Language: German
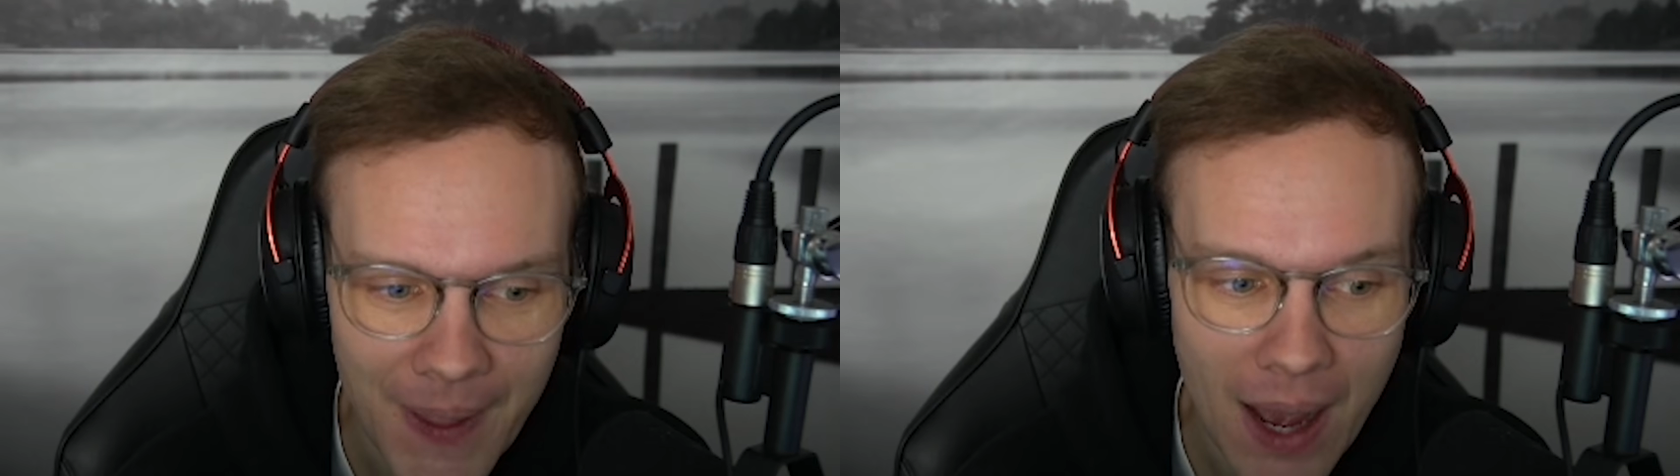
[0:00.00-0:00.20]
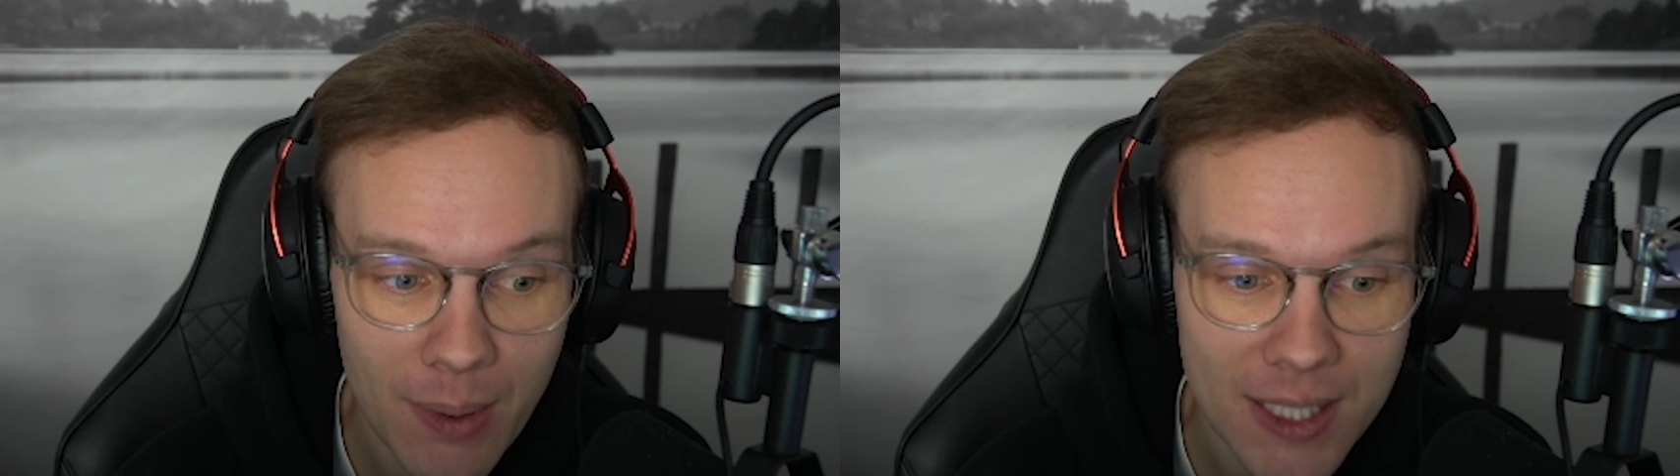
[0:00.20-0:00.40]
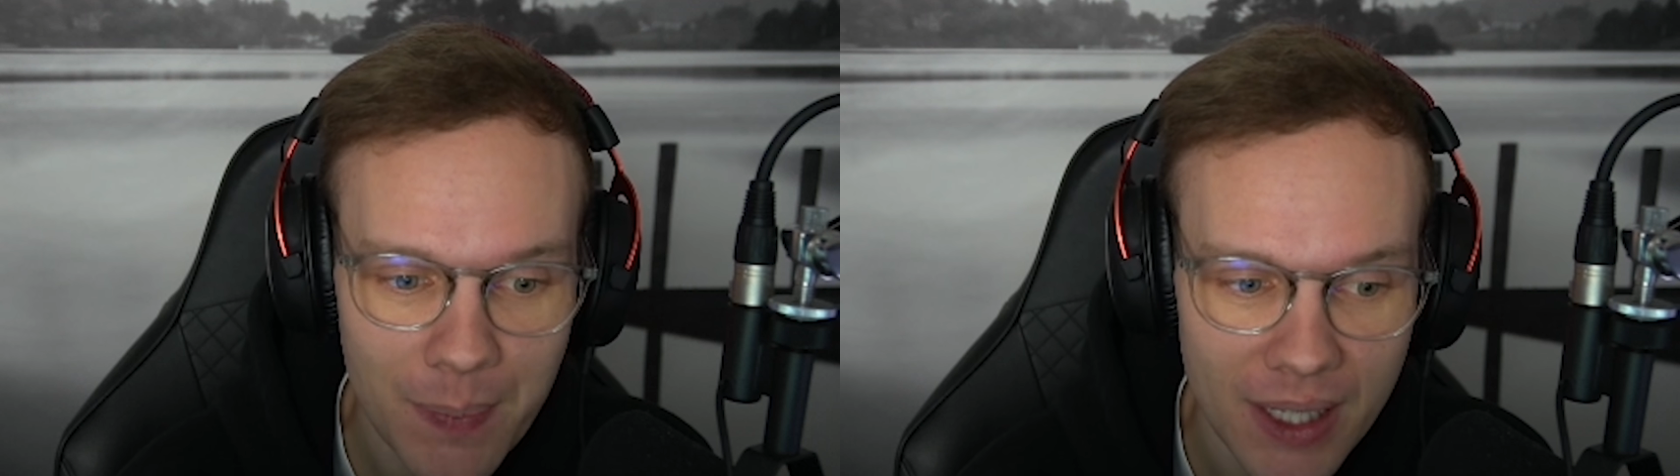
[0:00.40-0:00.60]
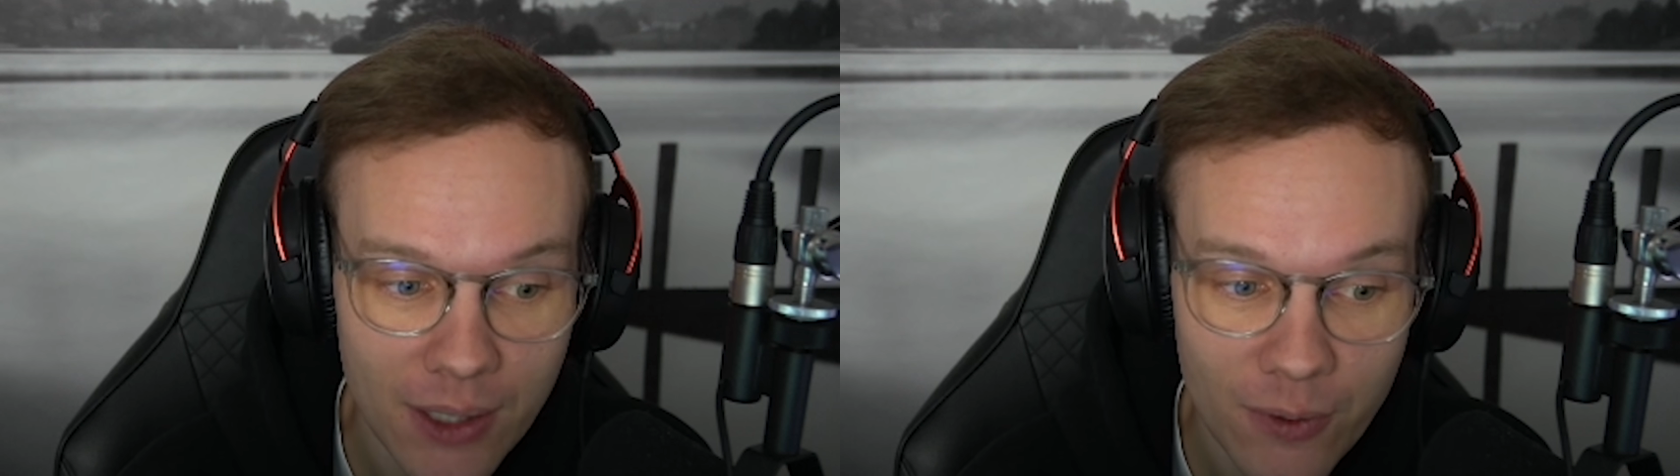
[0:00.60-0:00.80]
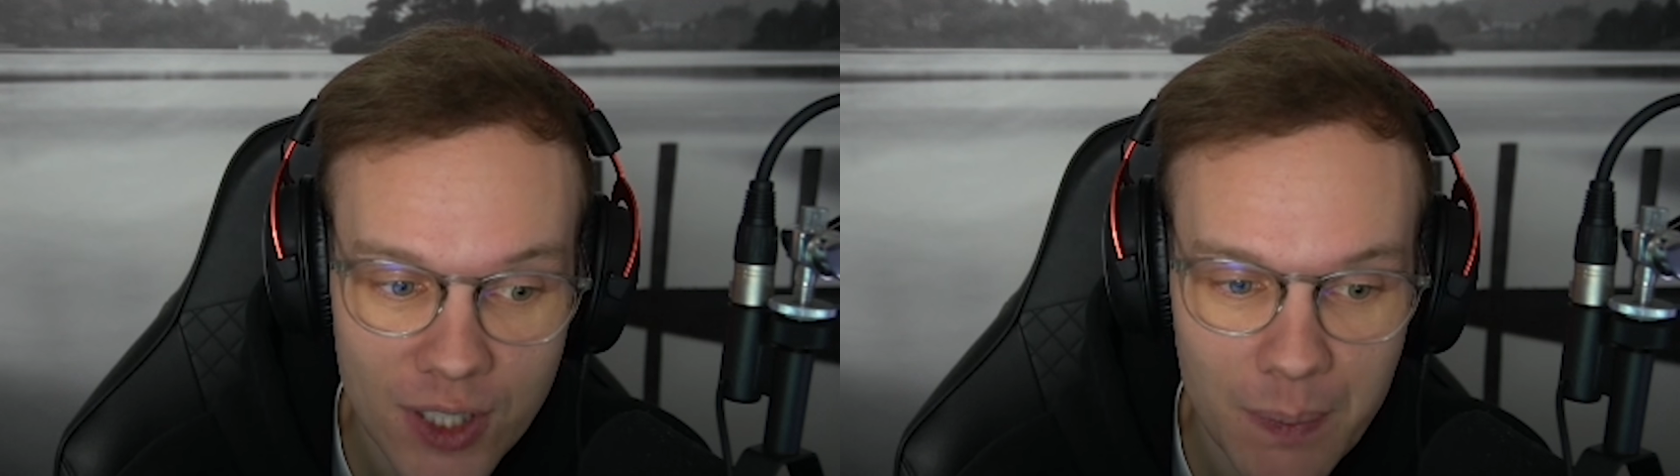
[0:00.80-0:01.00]
Damals bei Need
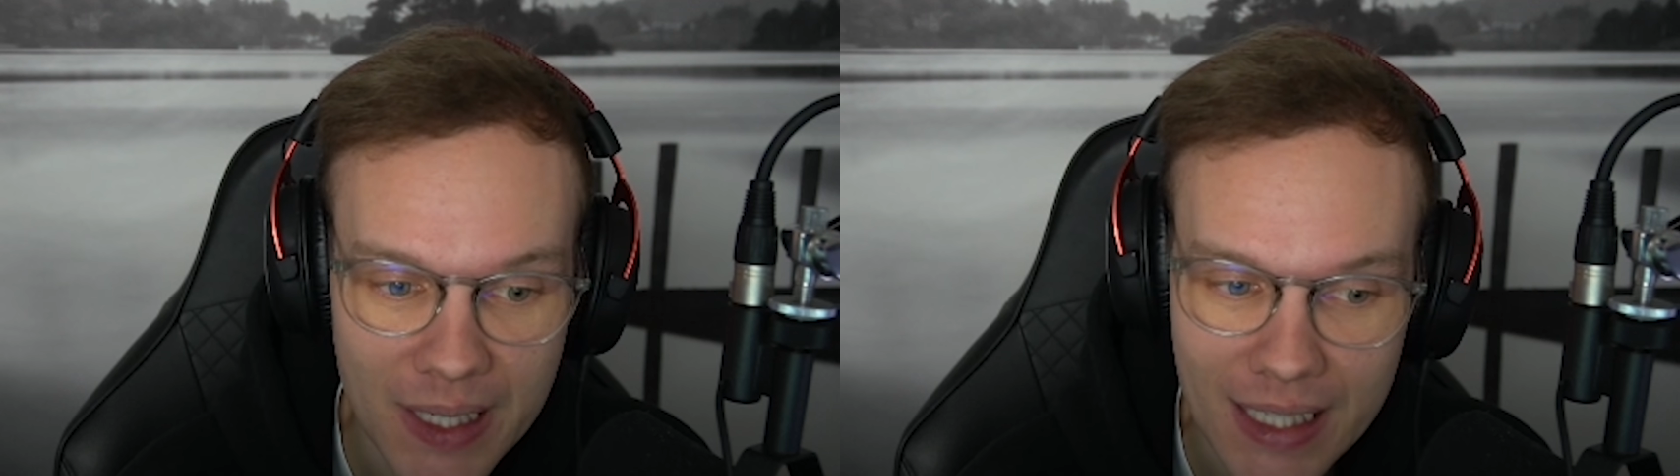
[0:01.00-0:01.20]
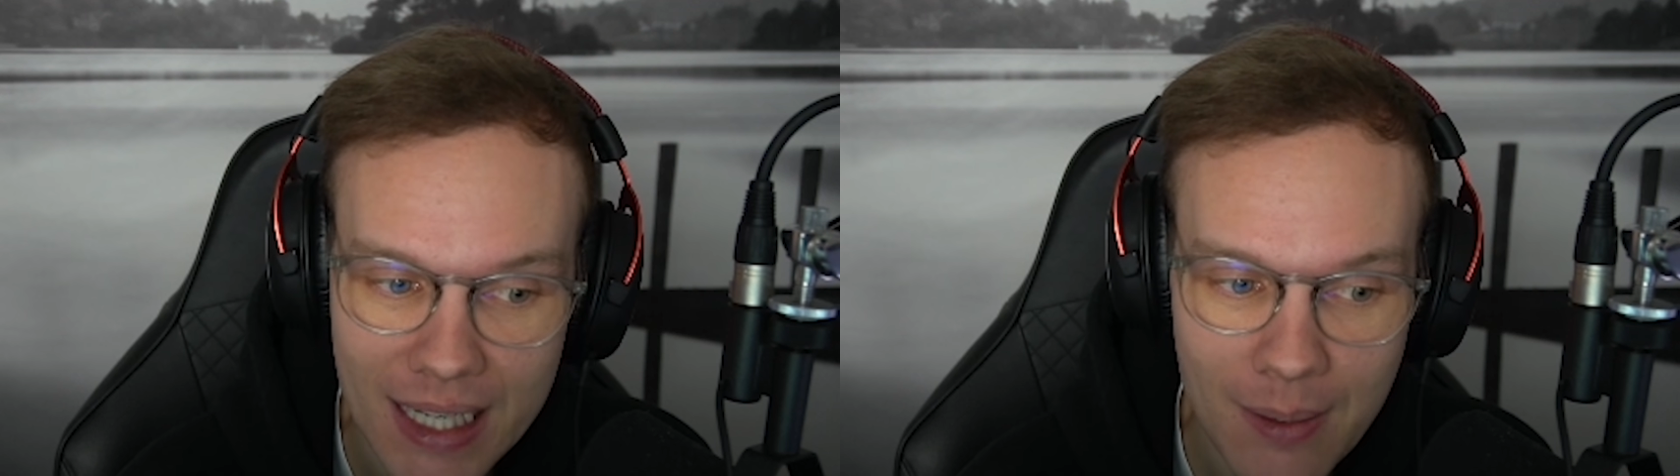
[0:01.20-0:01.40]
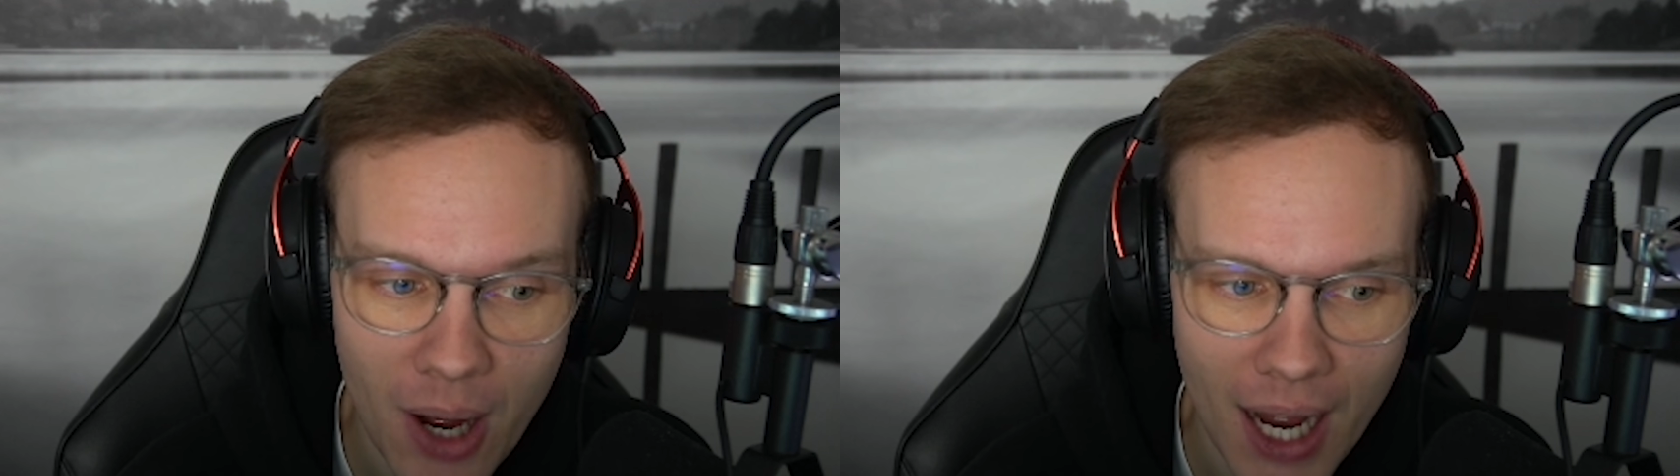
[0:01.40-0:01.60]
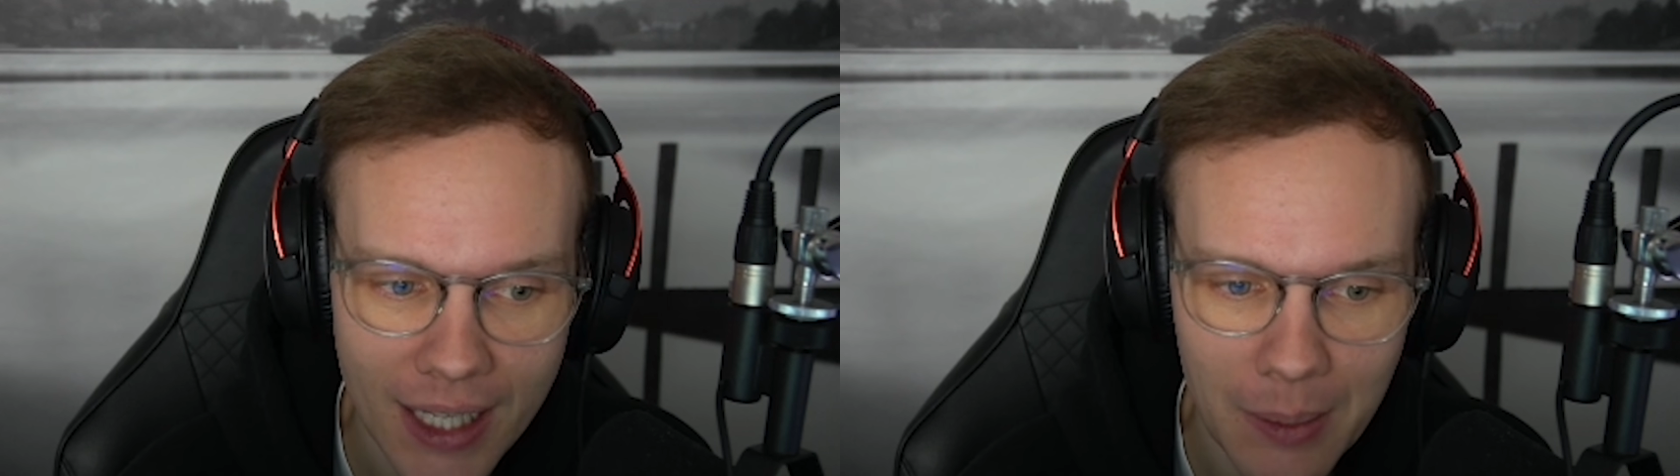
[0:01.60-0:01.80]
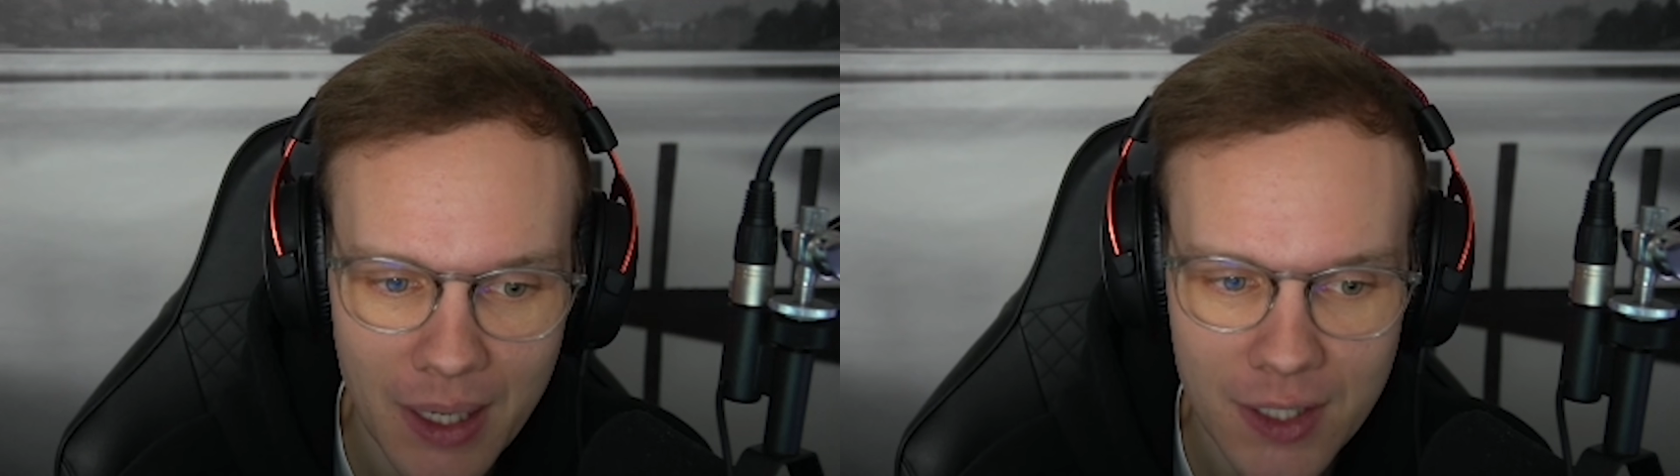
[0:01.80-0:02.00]
for Speed immer reingemacht,